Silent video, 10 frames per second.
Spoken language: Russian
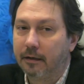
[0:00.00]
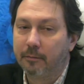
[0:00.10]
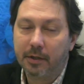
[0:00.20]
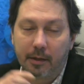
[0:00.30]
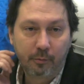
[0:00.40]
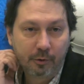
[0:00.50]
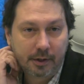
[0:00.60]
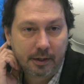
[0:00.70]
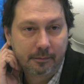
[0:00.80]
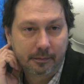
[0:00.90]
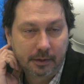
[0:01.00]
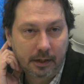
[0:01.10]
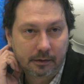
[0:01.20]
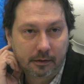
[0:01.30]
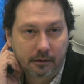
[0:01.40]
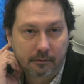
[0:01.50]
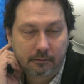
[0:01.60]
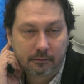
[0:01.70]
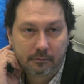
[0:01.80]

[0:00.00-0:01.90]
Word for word: А, мы работаем над э,